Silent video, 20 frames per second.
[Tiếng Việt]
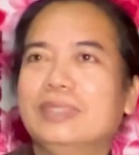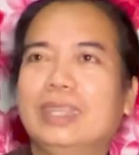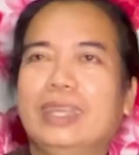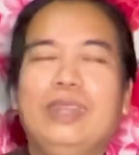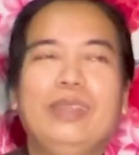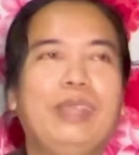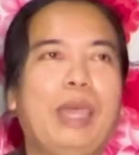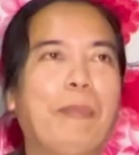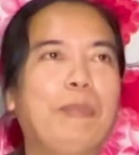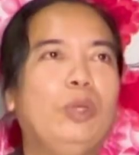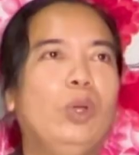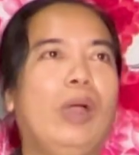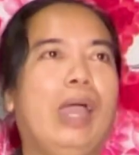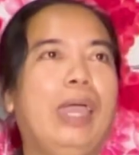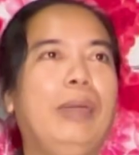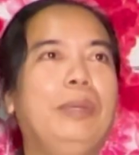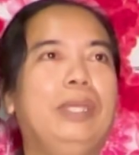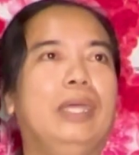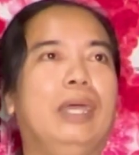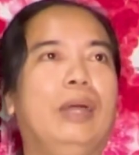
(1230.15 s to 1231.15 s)
thì nó nhập vô
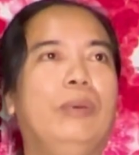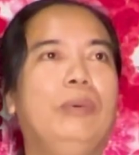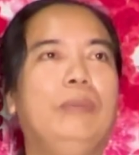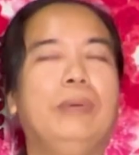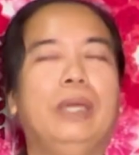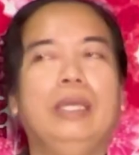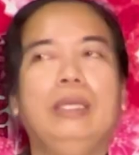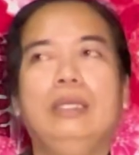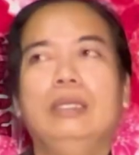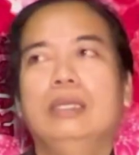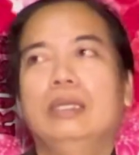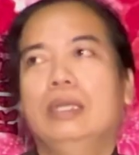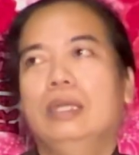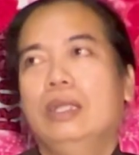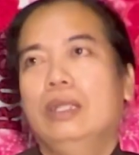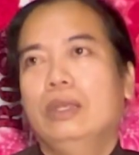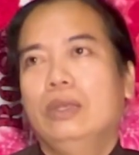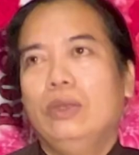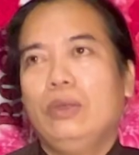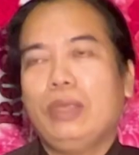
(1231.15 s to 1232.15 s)
ai bây giờ quý vị
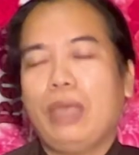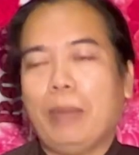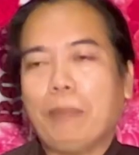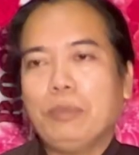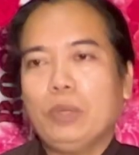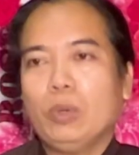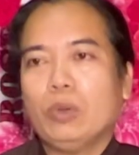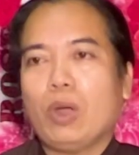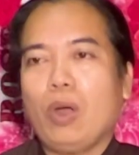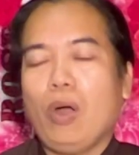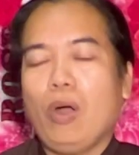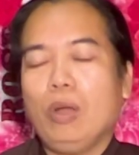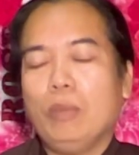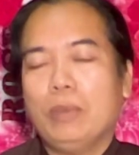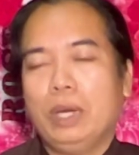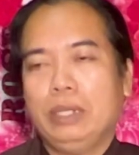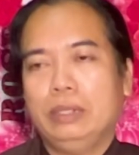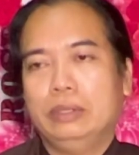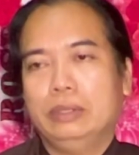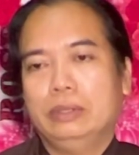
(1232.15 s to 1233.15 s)
nó nhập vô
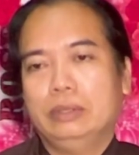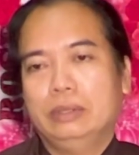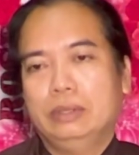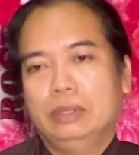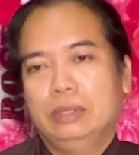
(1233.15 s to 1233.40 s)
con mình